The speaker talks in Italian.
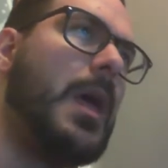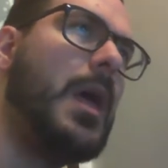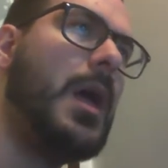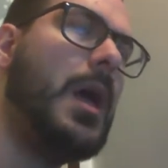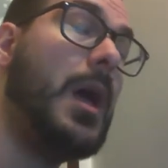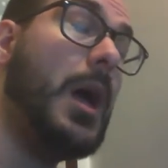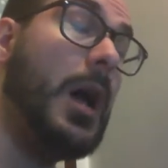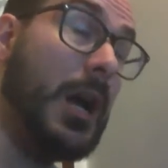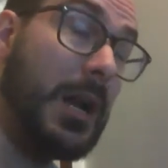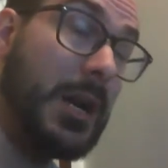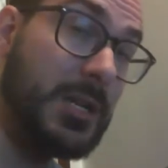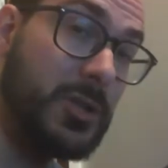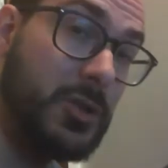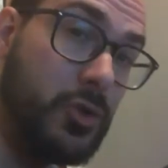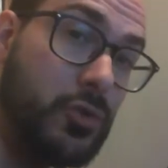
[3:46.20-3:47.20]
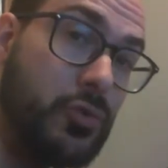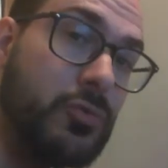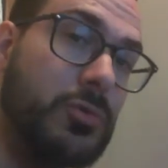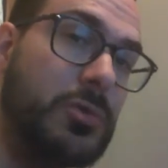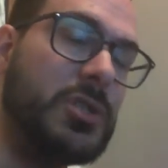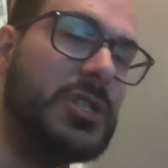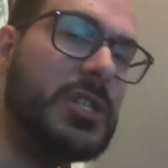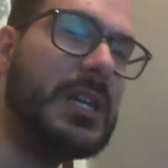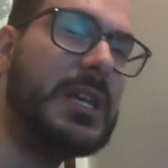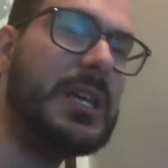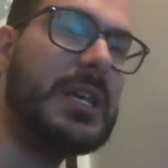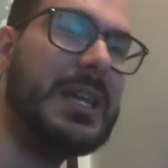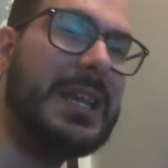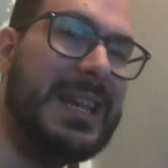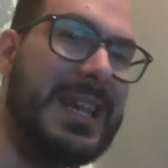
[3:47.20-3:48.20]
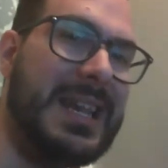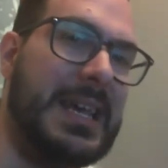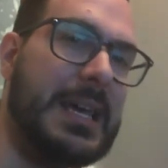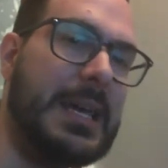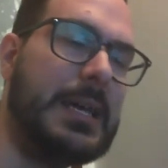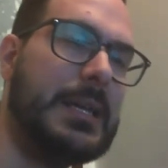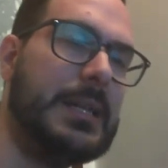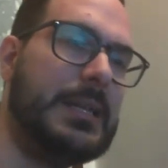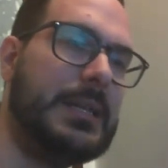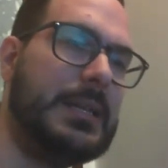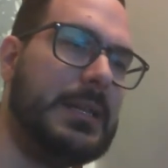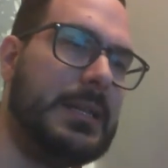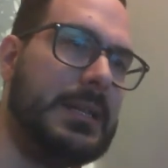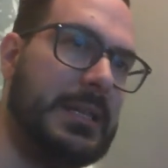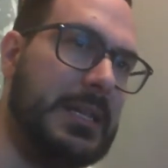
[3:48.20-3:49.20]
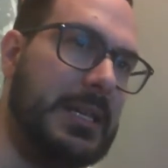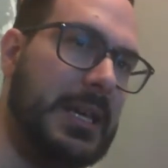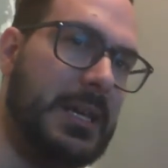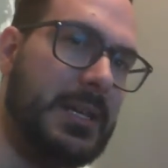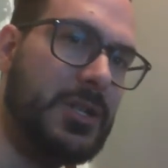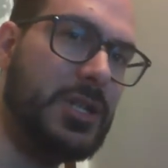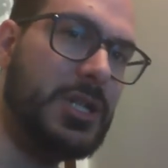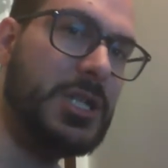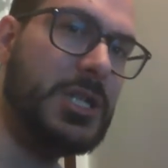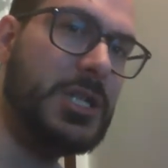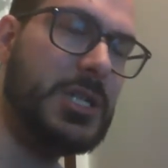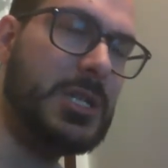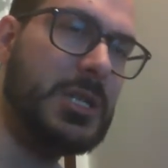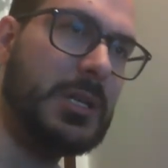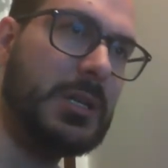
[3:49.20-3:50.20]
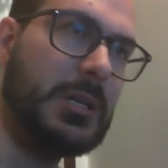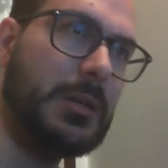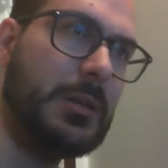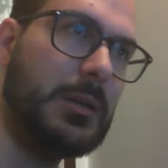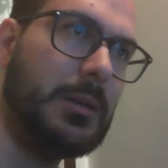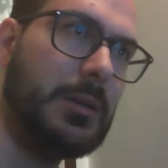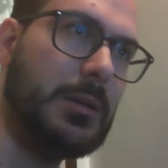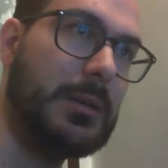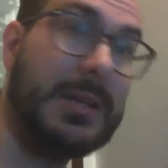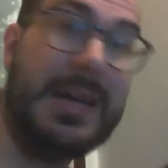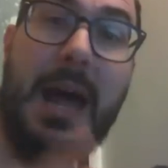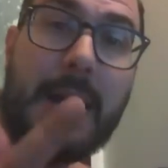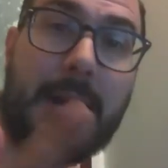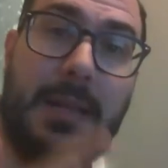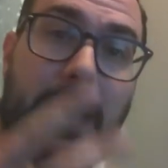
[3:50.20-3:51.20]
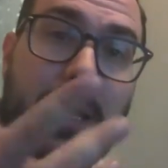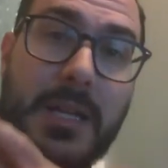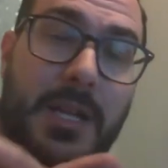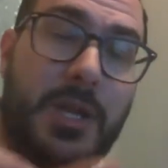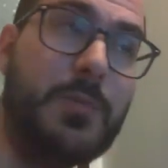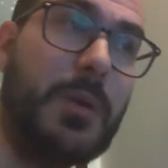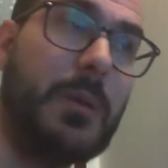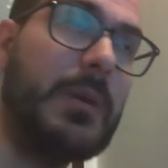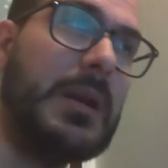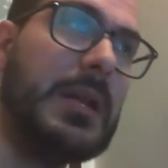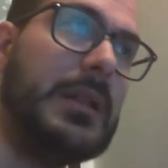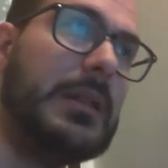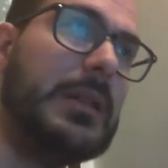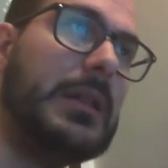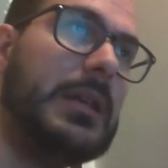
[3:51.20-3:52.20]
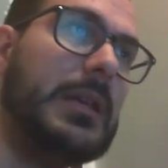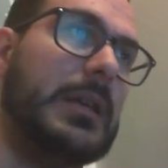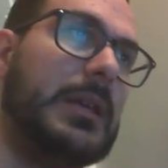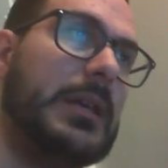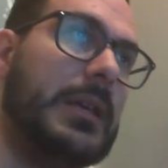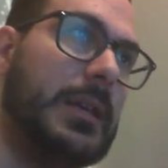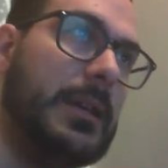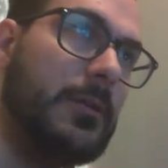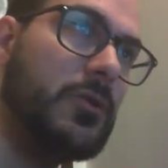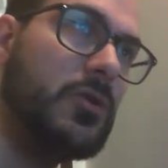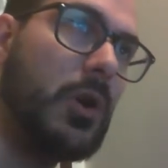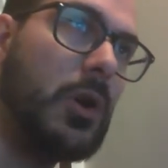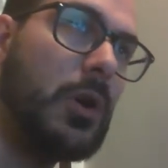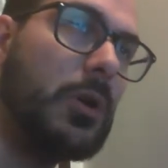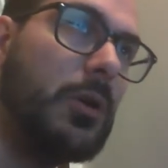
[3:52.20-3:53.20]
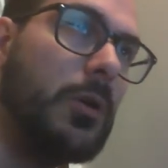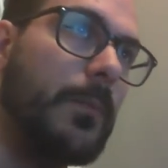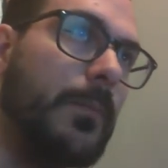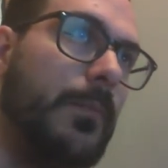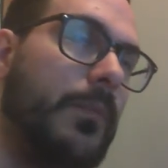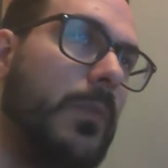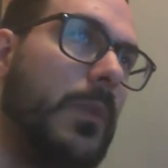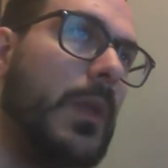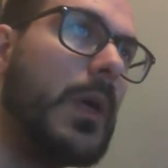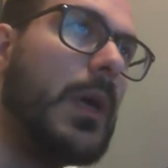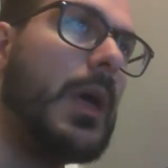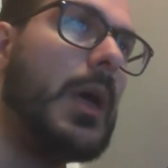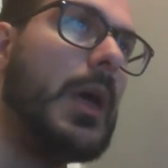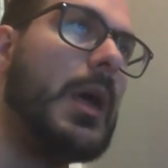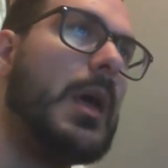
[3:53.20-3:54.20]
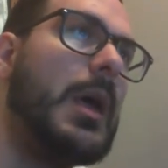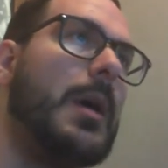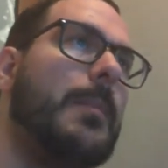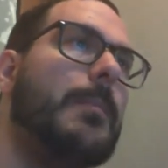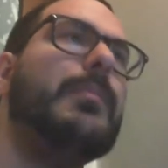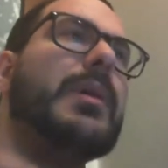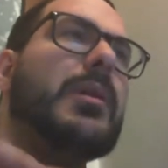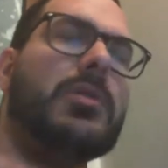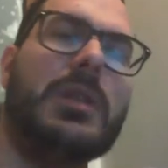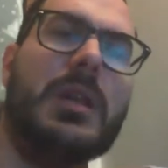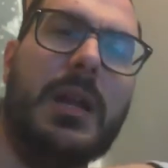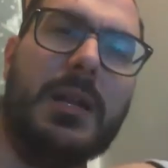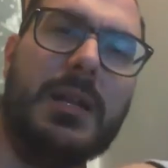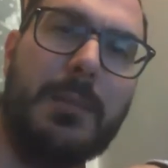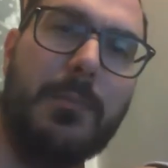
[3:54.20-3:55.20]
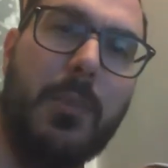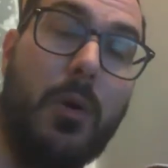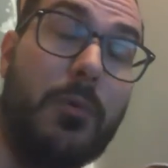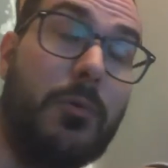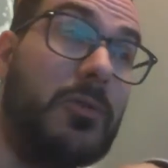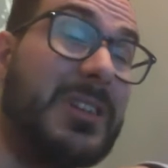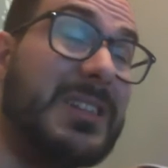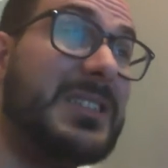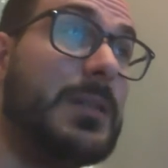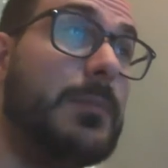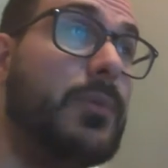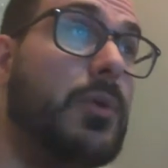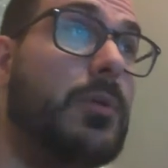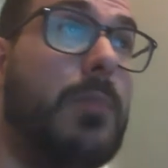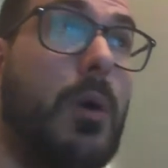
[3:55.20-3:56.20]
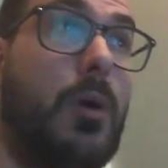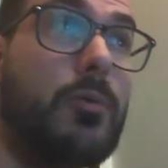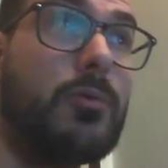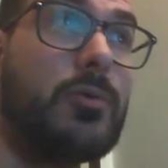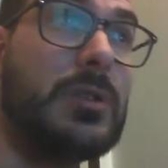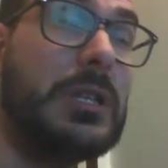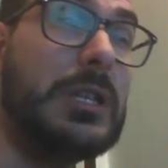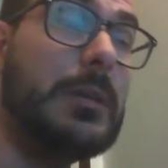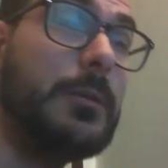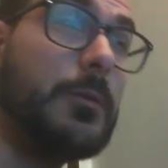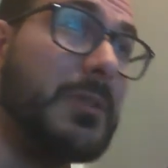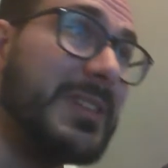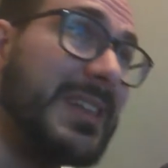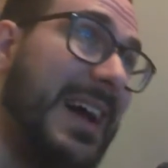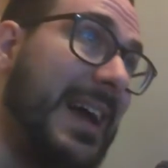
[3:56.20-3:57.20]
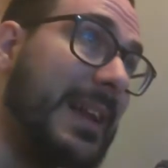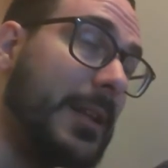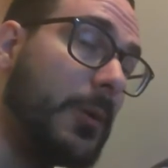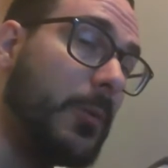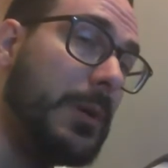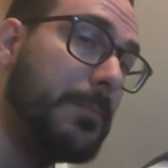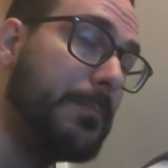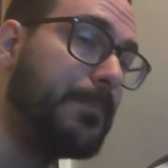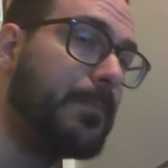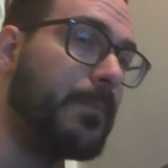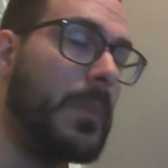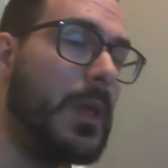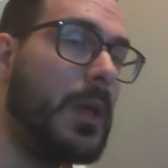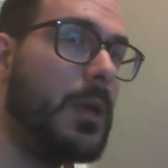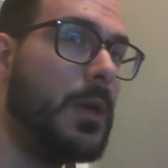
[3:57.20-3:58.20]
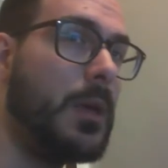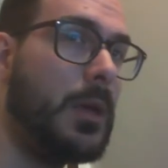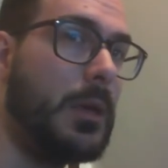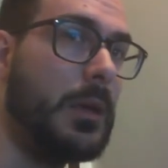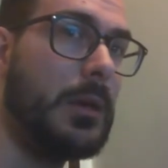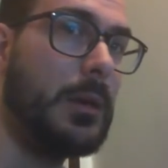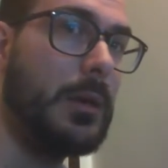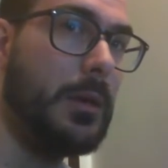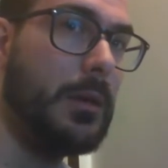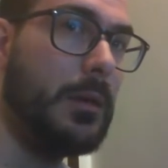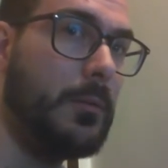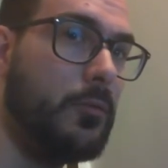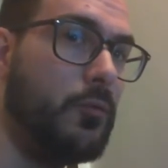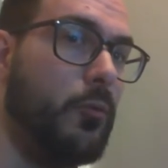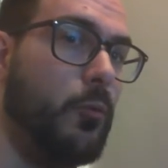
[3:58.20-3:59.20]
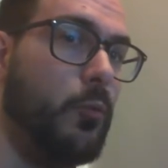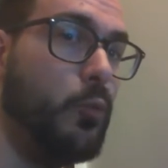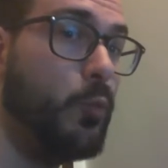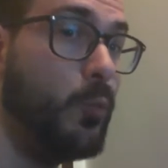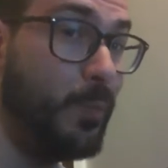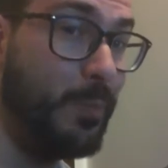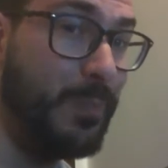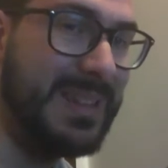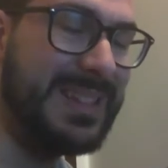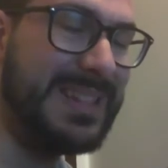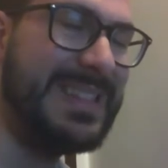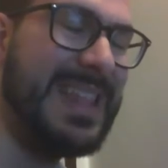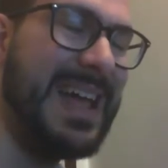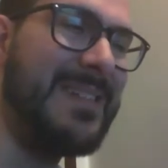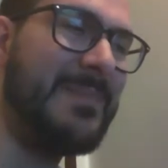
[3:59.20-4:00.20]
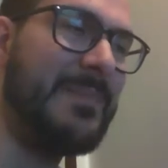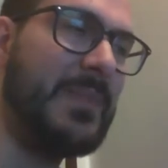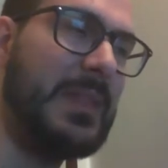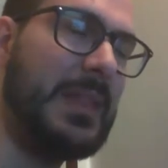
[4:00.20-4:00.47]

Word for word: raggiungere le 10 eh, carte, i 10 permanenti in gioco per ottenere dei bonus, ad esempio il bonus di questa carta qui, eh, un, un bittante